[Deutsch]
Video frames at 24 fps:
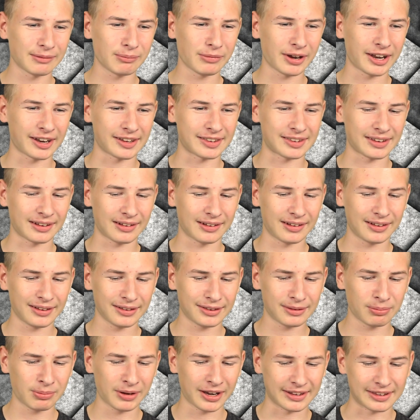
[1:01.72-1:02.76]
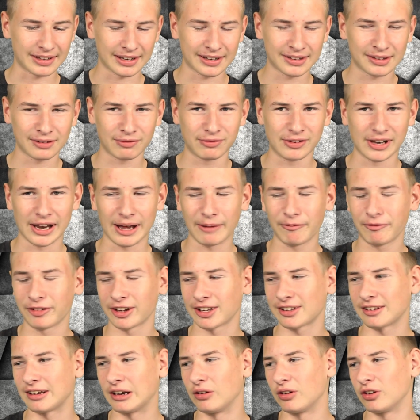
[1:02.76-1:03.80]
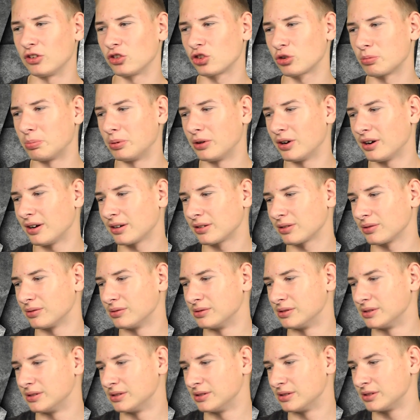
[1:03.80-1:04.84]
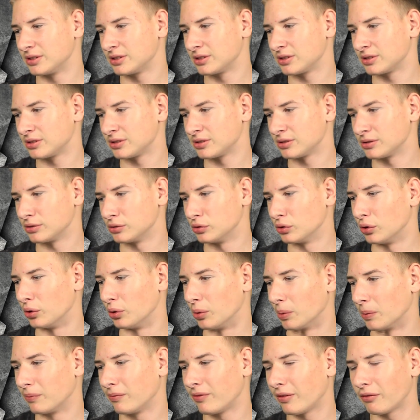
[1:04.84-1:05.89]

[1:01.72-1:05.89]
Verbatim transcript: sind mir das, ist mir das echt zu viel Abwechslung in Sport und nö.